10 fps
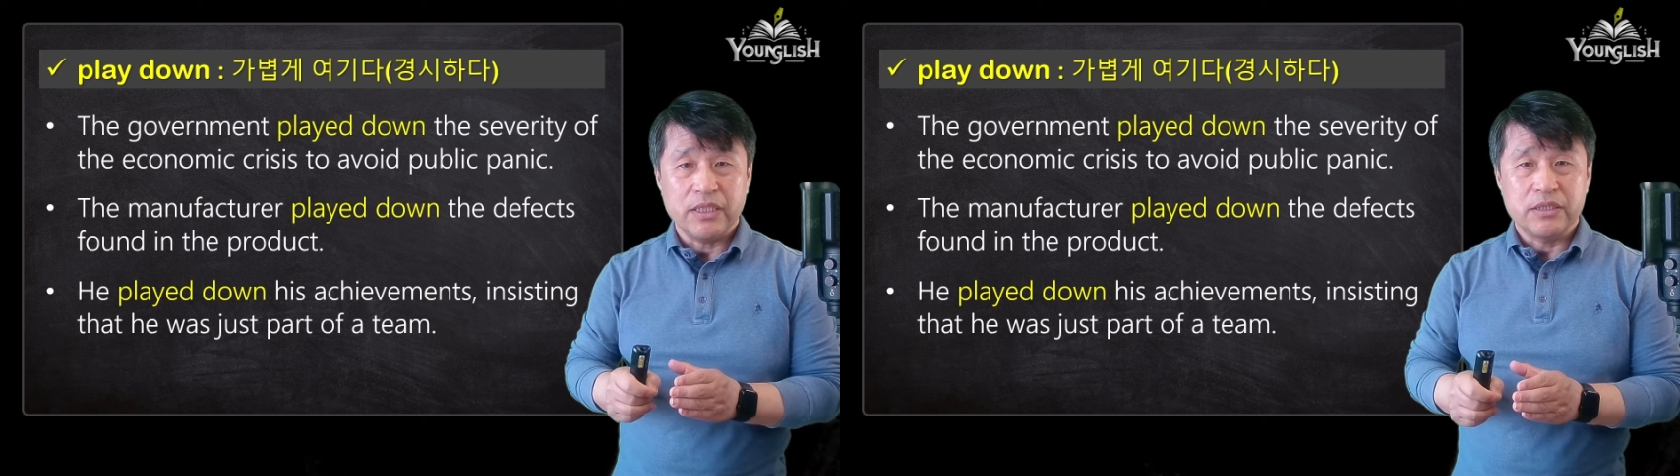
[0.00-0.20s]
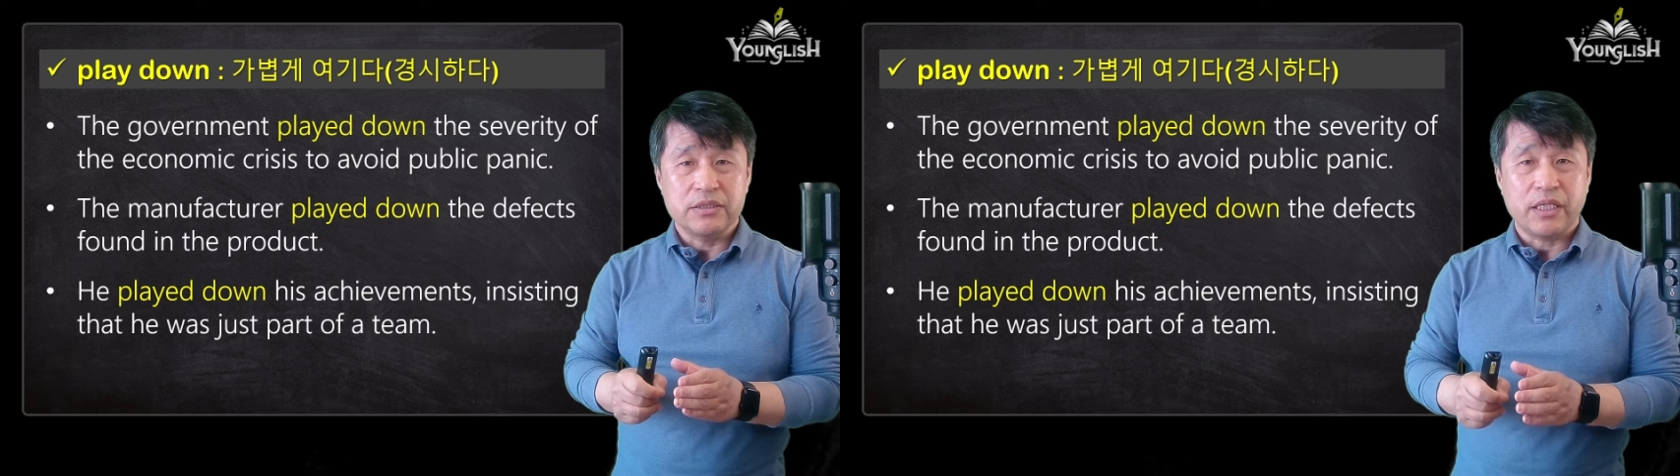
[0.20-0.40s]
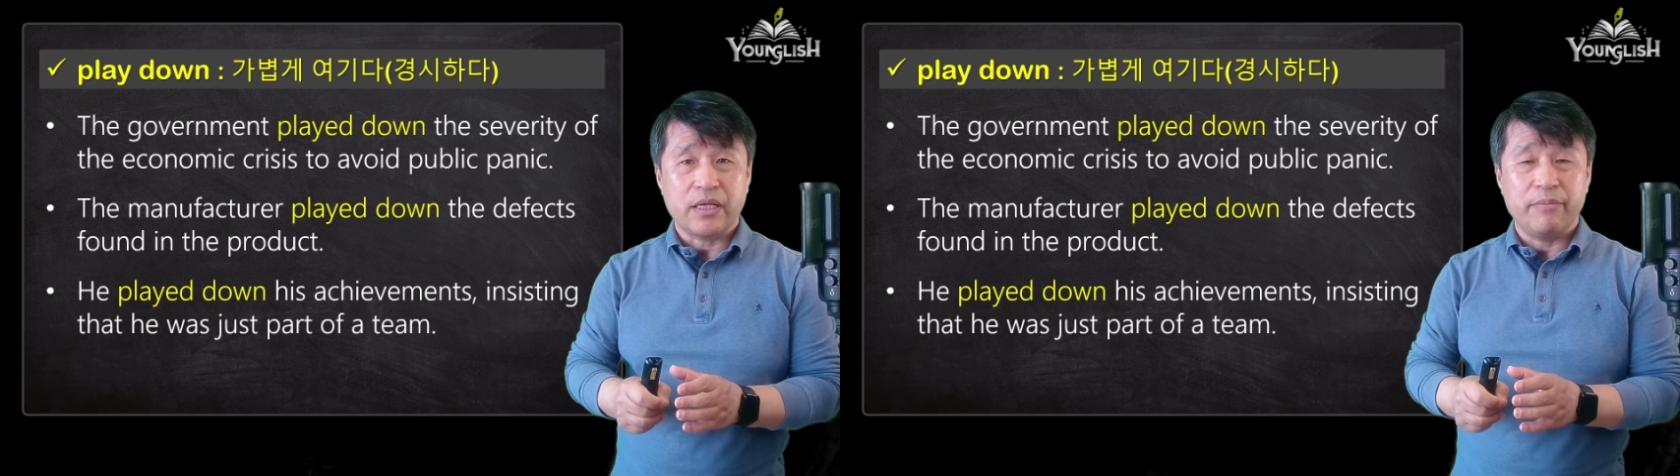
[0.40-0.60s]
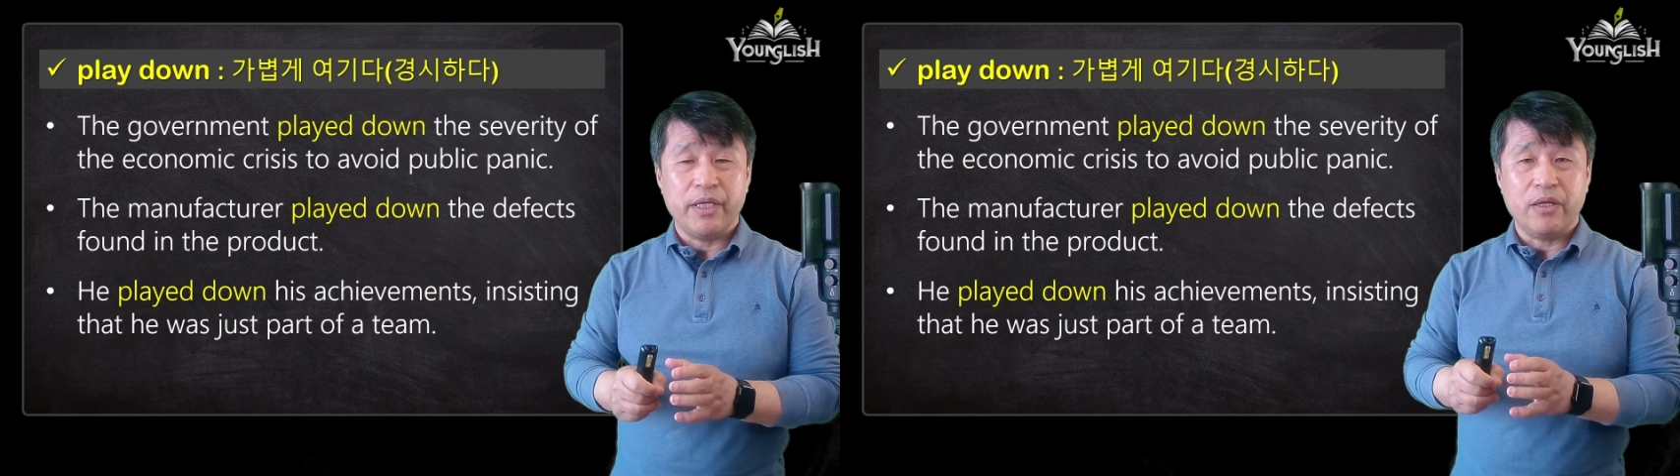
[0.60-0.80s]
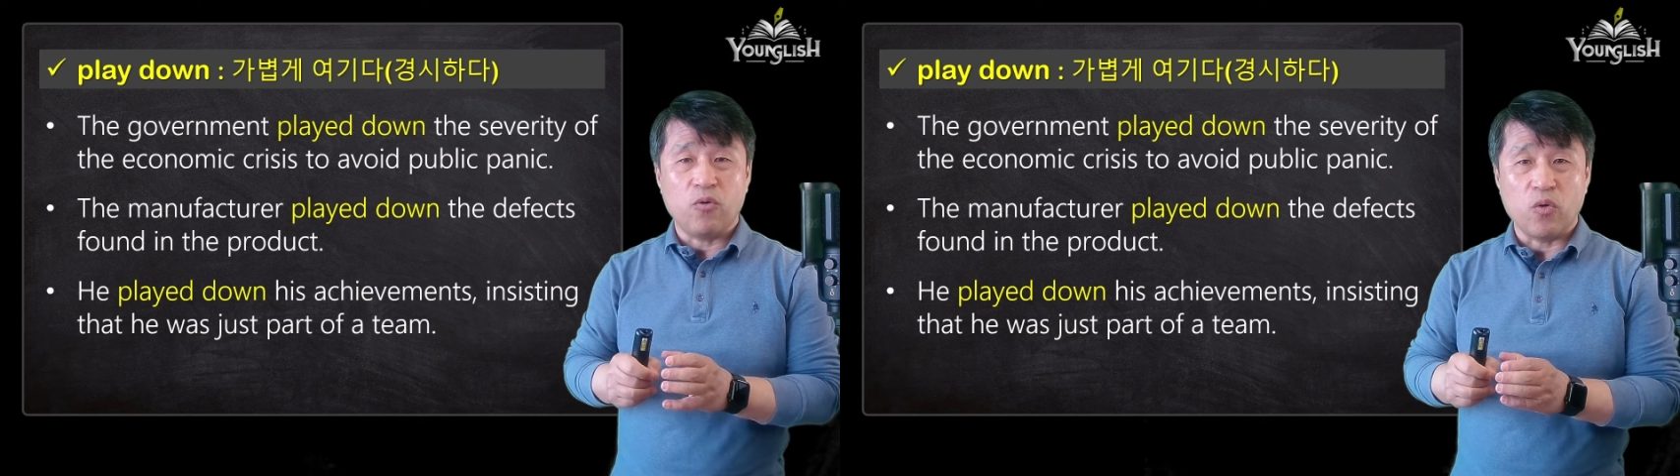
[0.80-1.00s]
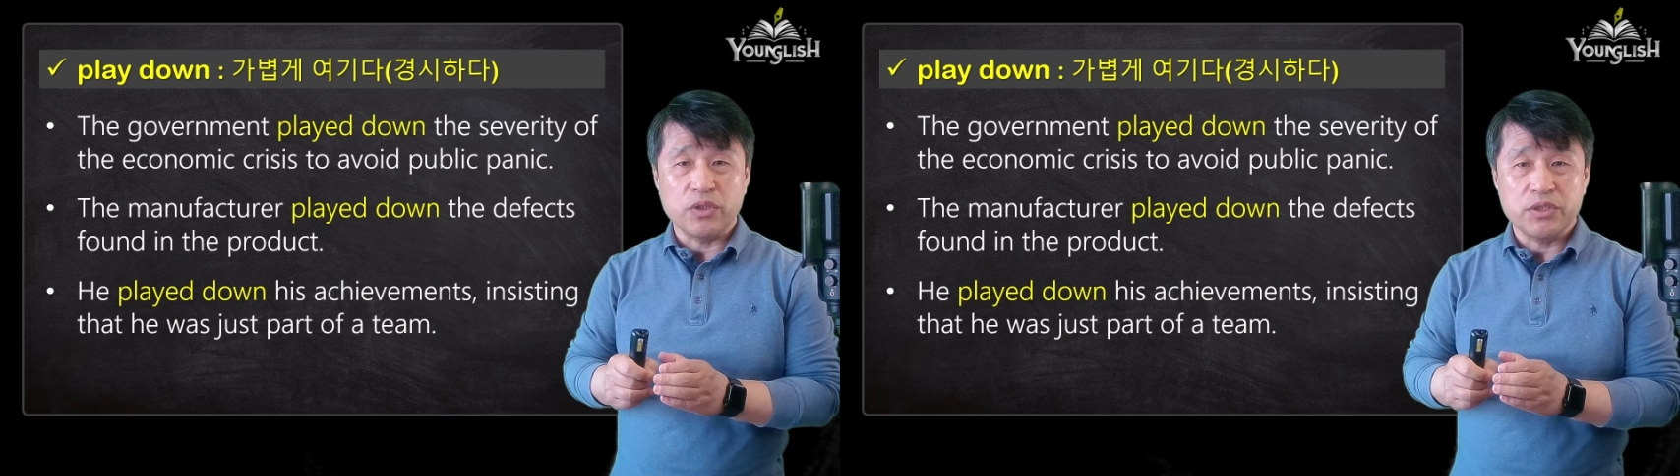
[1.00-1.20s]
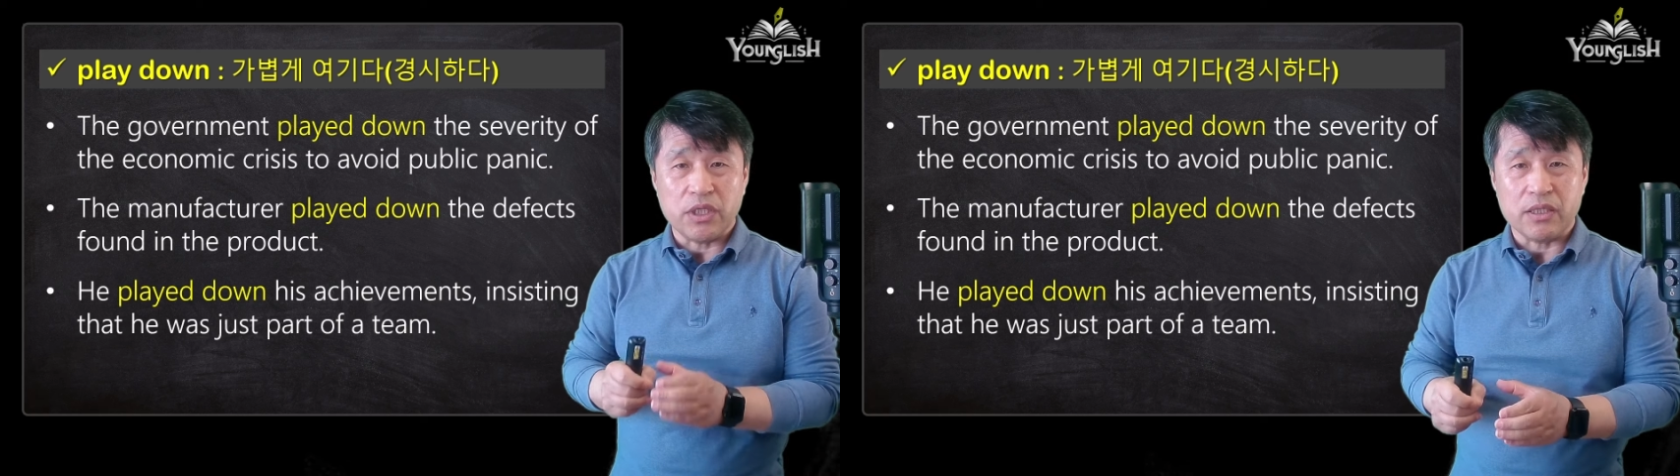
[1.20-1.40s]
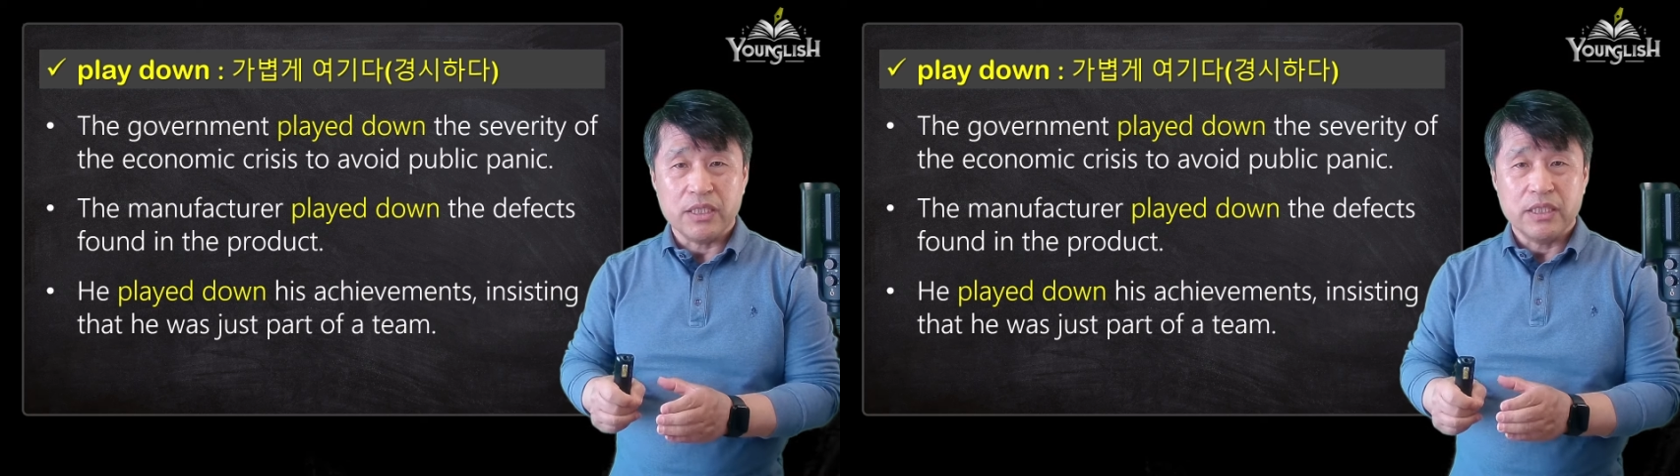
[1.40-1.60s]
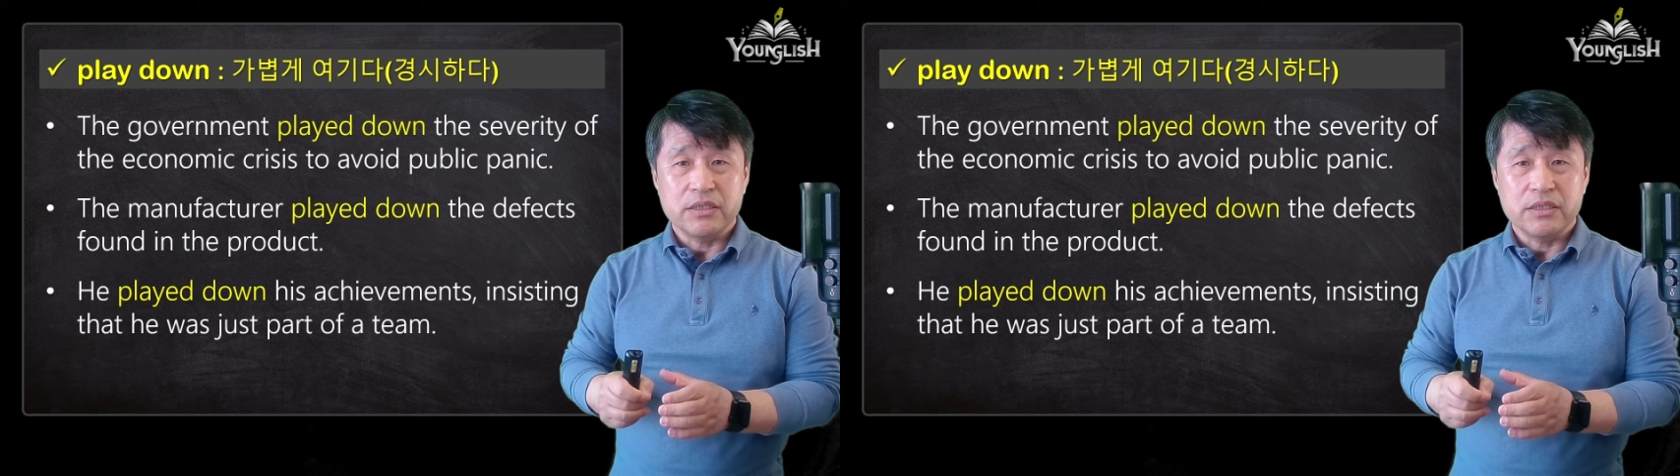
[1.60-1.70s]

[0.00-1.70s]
그 사람의 공적,